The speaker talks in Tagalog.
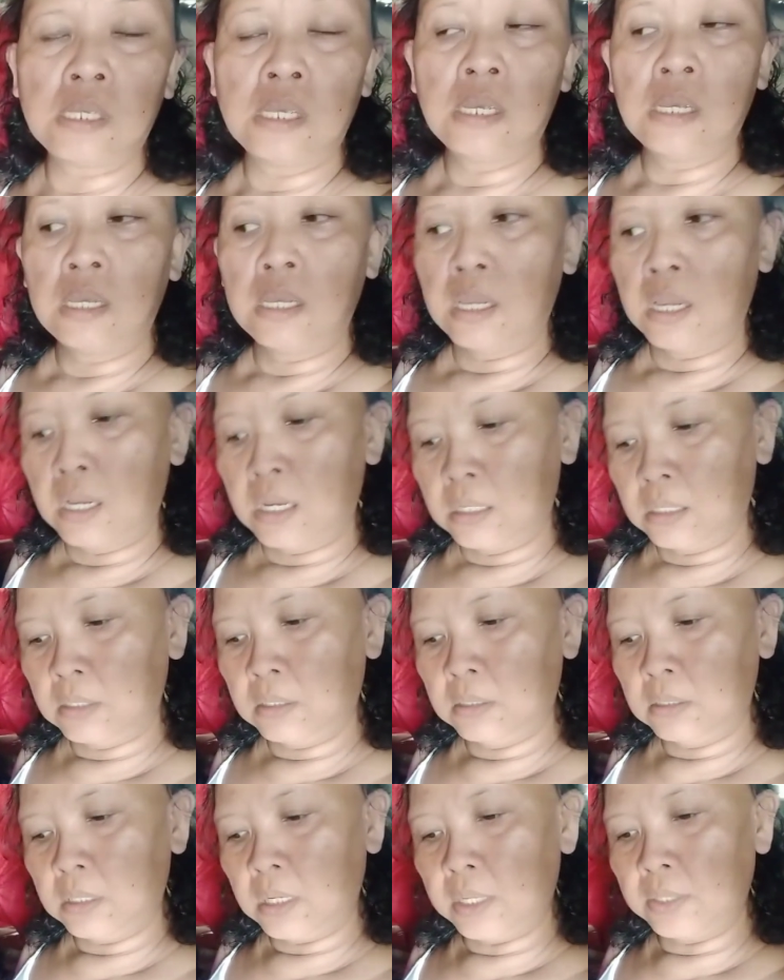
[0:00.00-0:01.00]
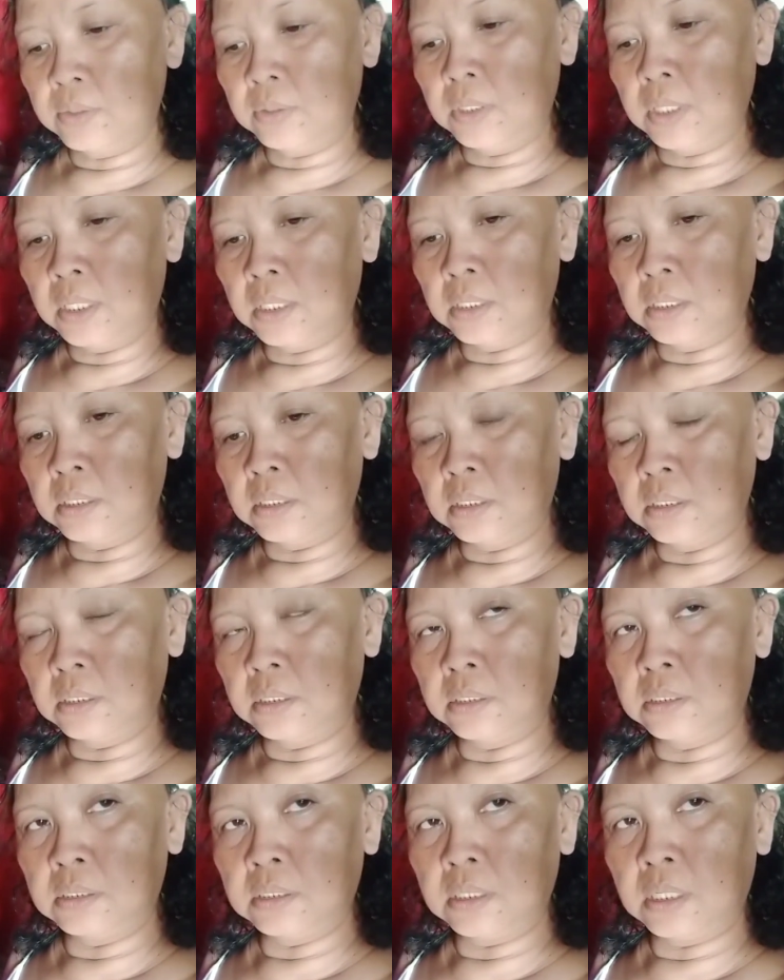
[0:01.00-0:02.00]
ang ano ng
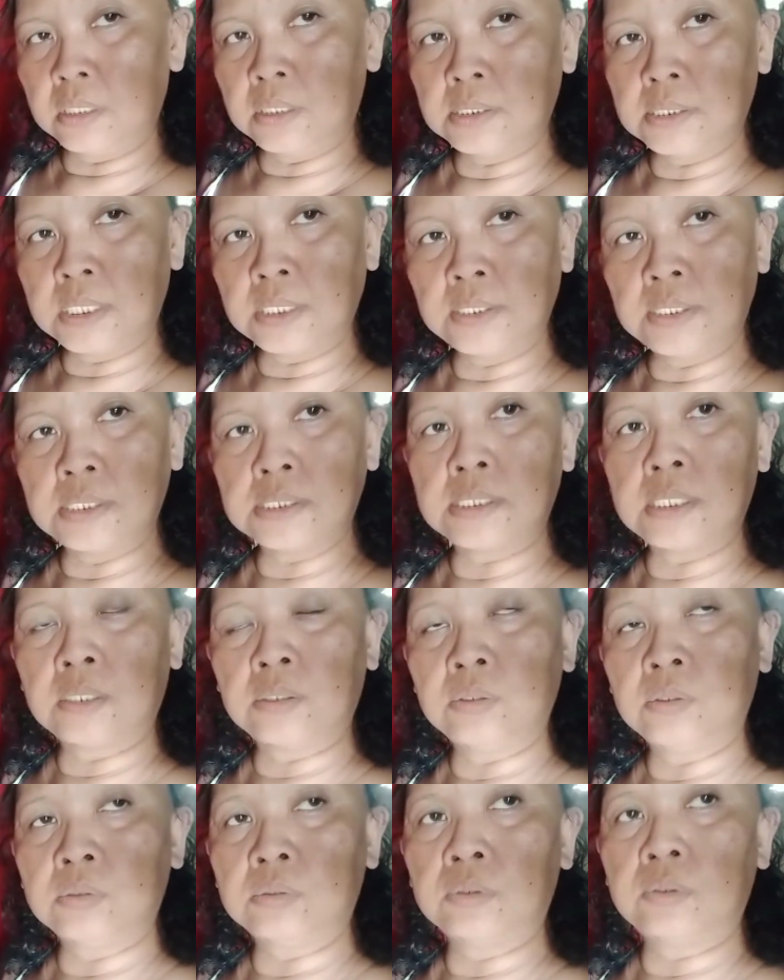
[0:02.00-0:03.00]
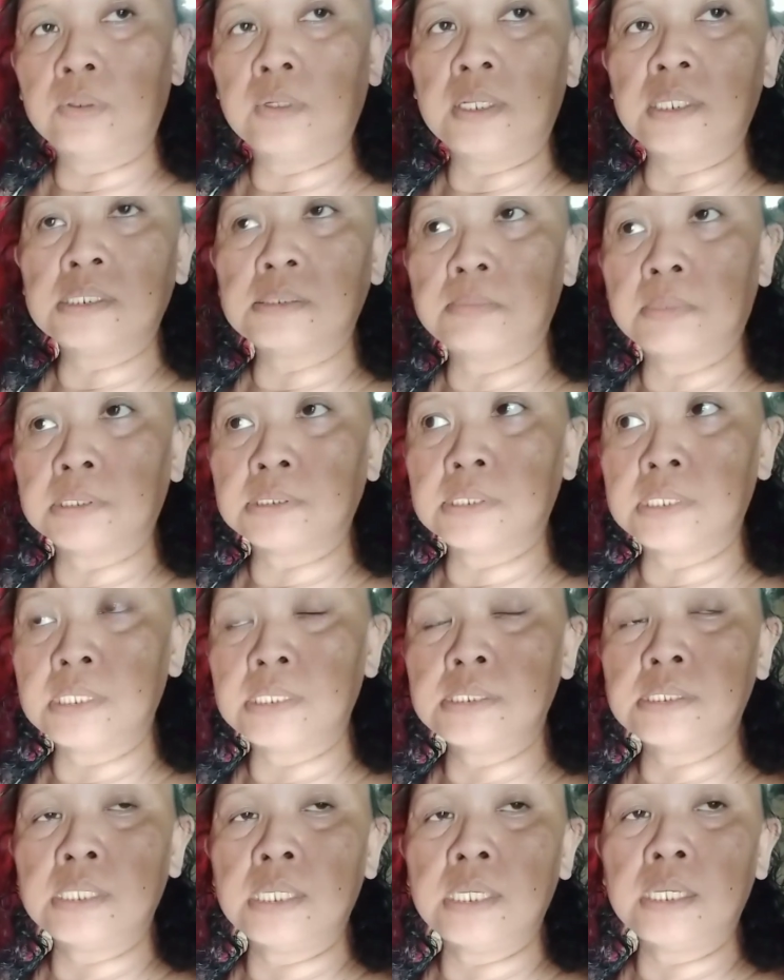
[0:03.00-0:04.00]
uh, suggest ng doktor is
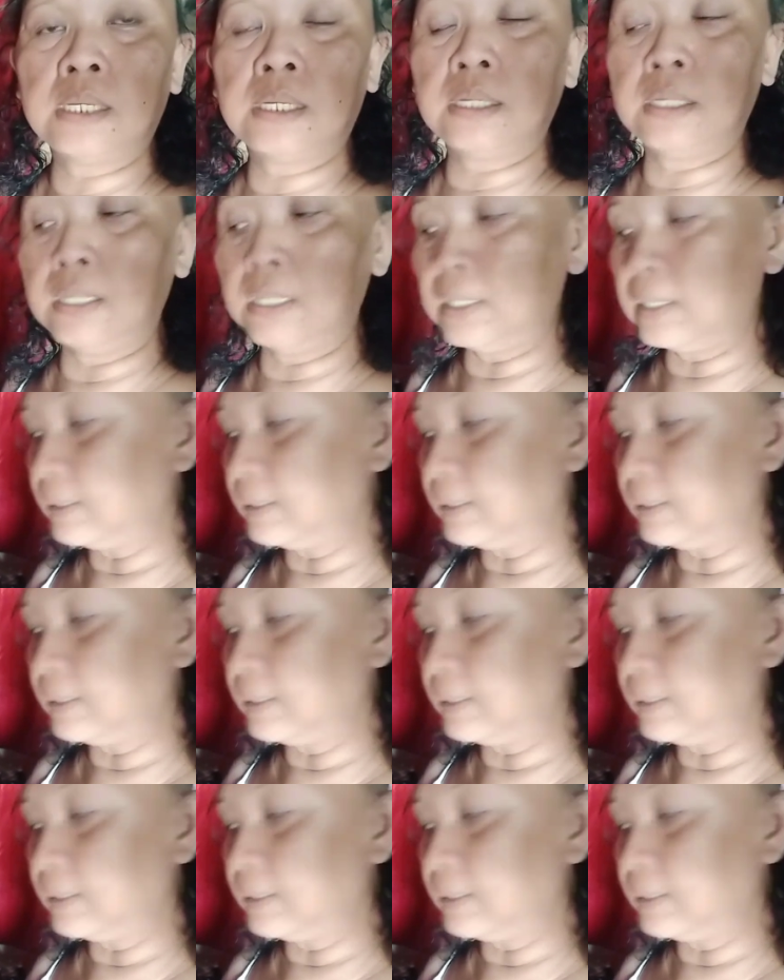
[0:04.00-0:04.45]
magsisikin